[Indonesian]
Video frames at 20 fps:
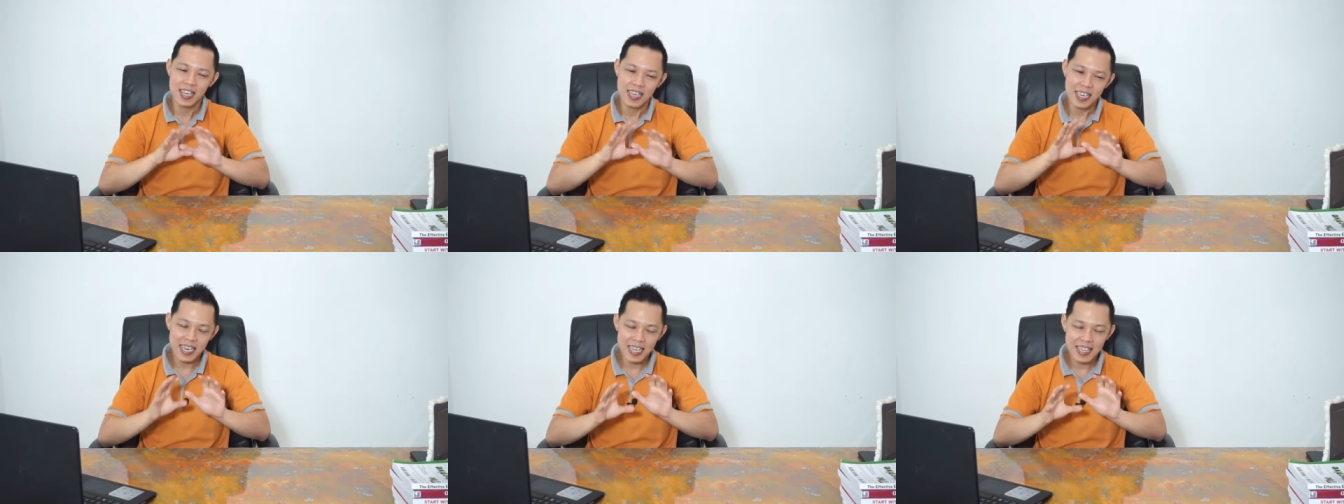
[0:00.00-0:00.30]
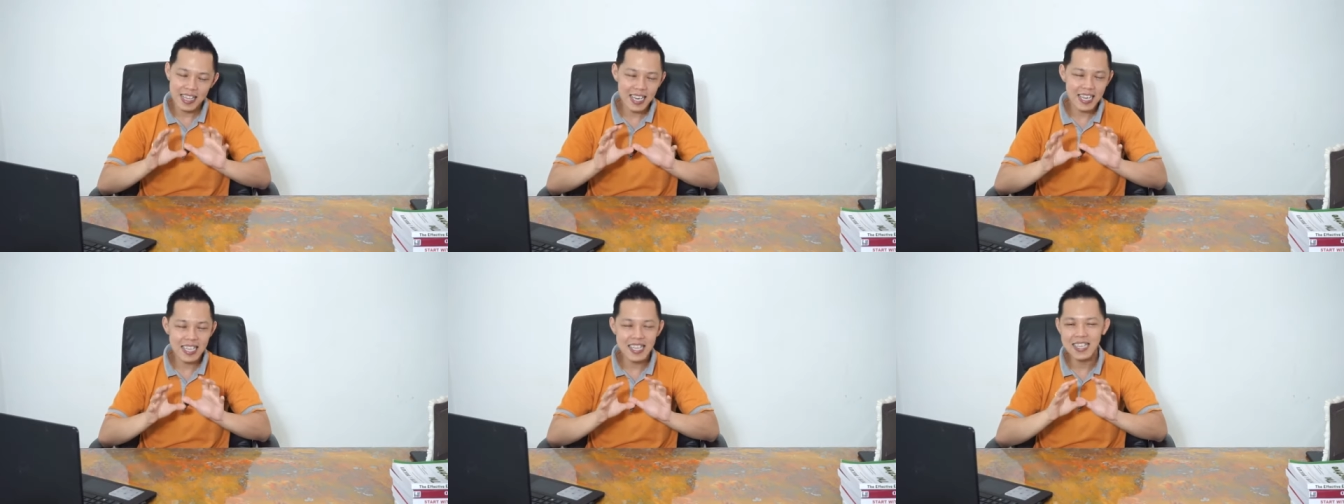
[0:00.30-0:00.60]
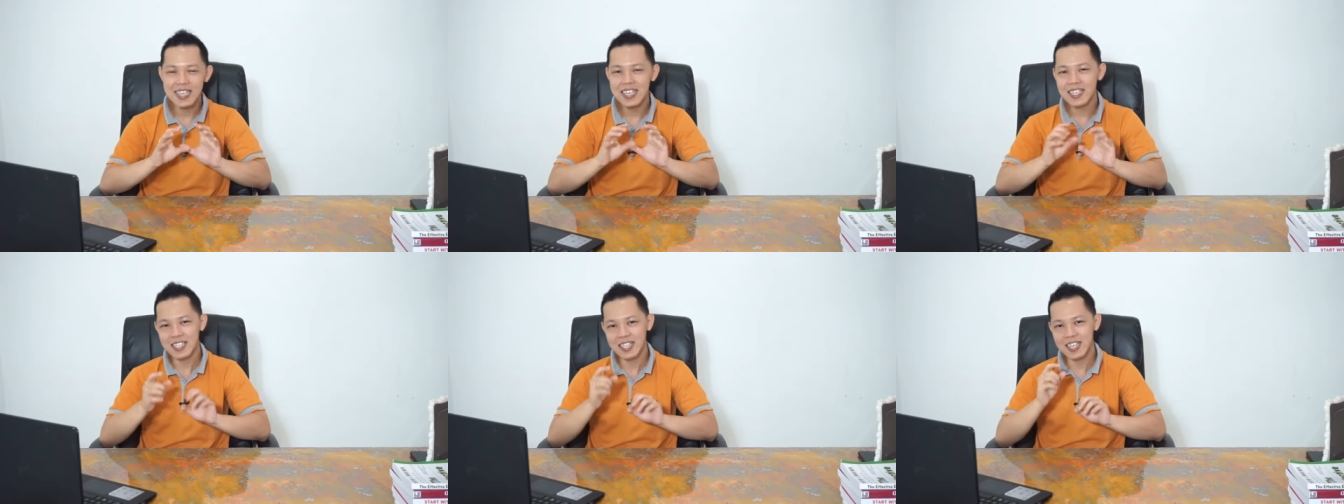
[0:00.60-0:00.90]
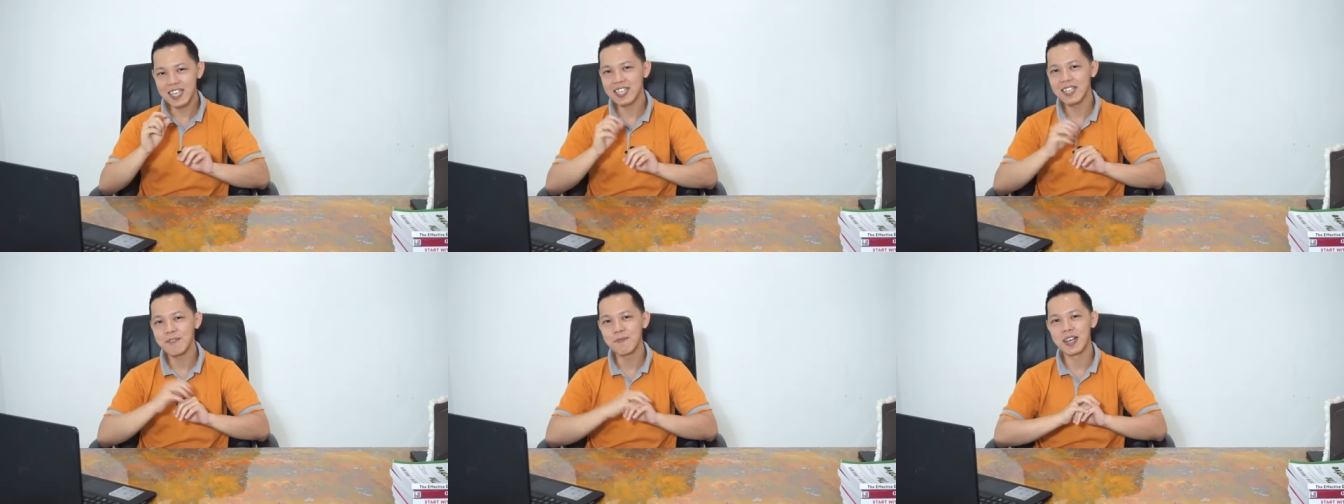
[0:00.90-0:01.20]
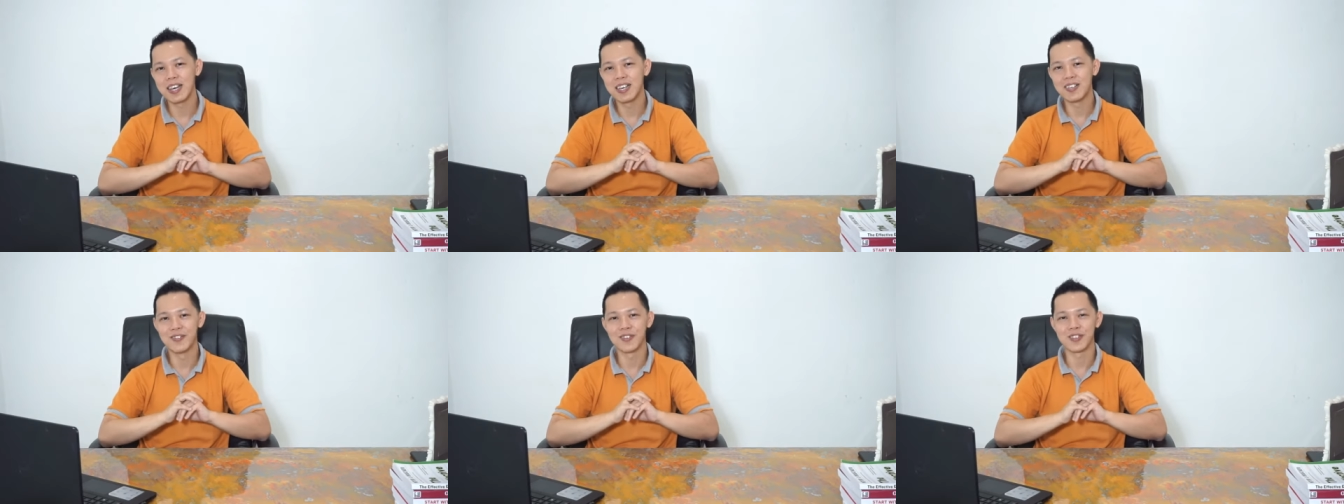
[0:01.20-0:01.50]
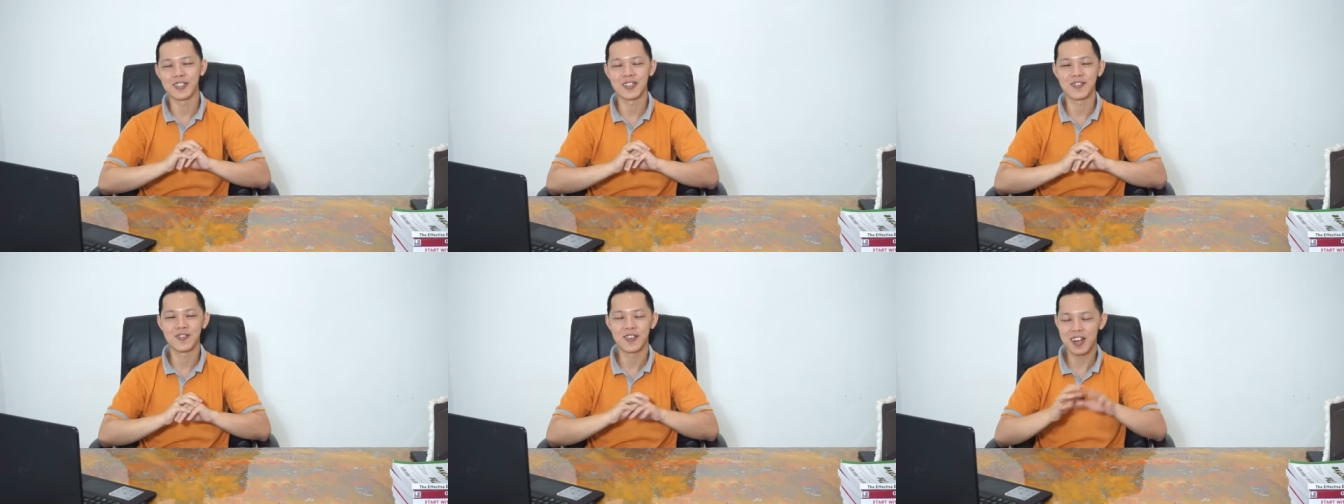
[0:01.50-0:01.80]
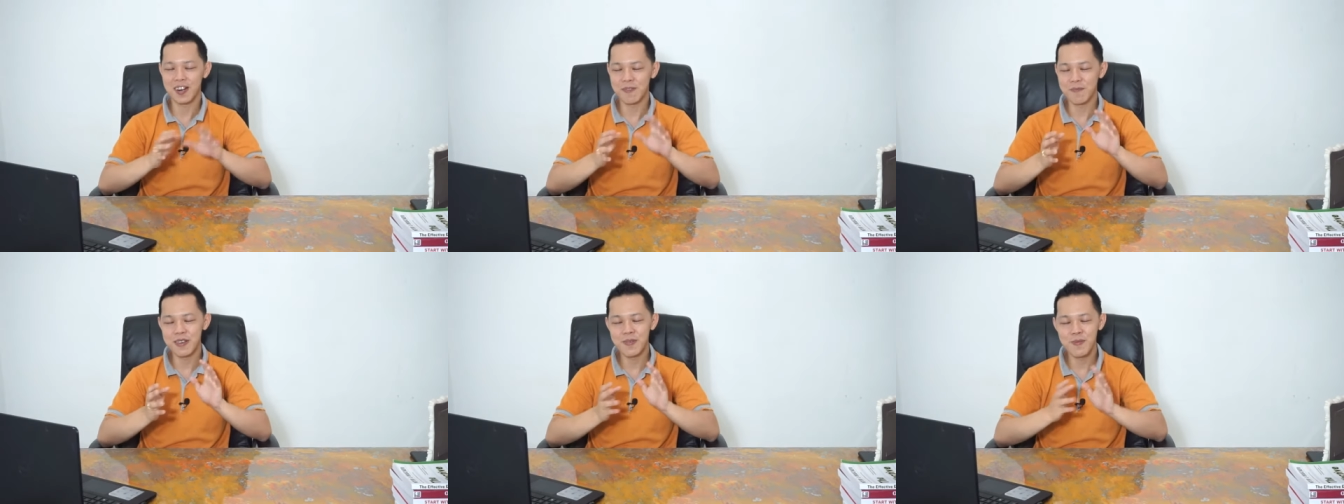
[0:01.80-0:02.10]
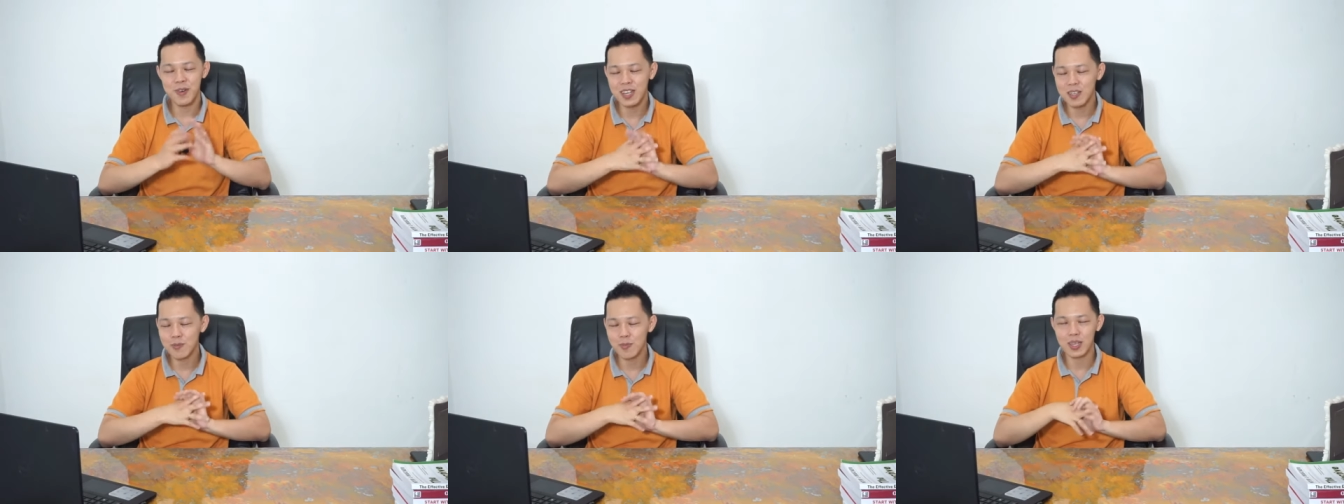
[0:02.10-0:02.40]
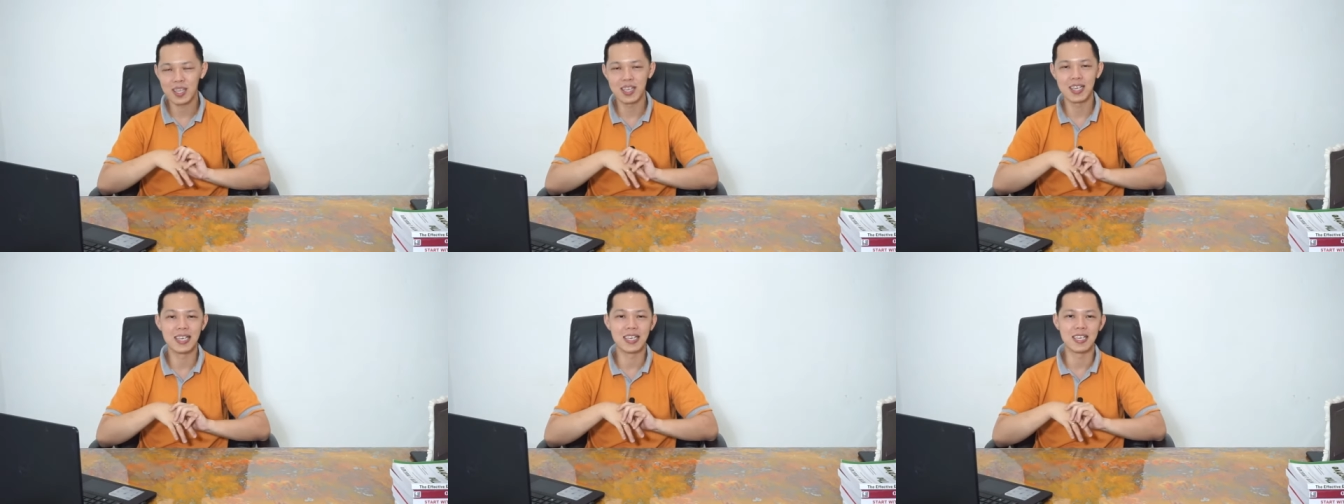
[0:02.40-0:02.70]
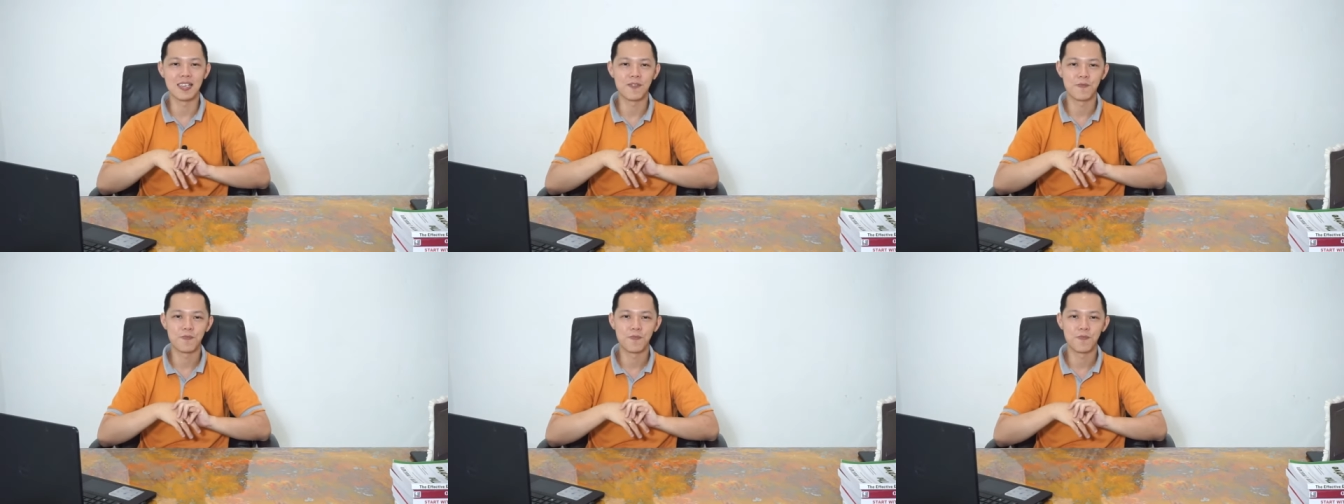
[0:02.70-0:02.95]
kata-katanya sedikit lebih halus, kurang lebih mungkin seperti ini.